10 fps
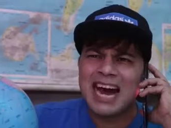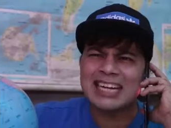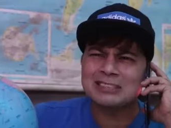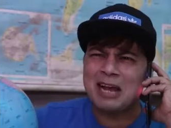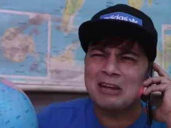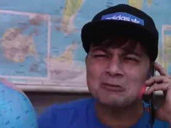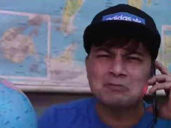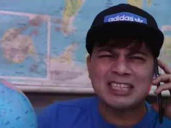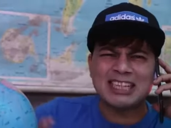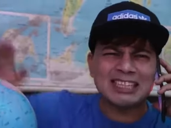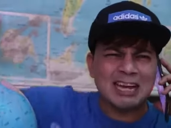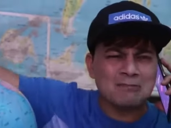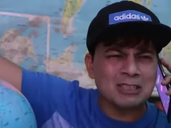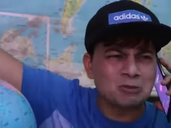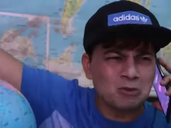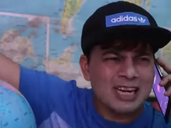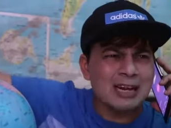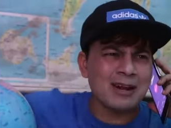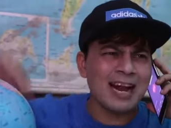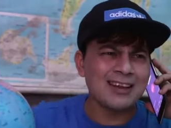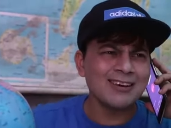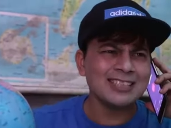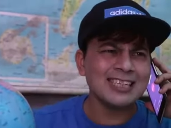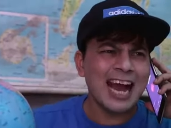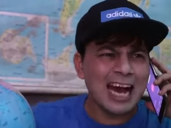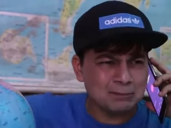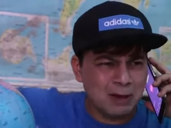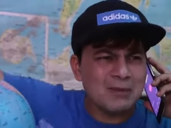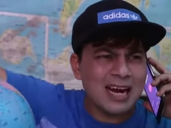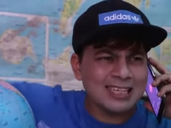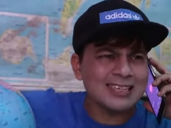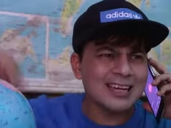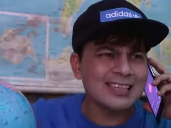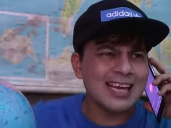ताजमहल उस बीस हजार मजदूरन ने बनाया हो जिनके हाथ पंप काट के धर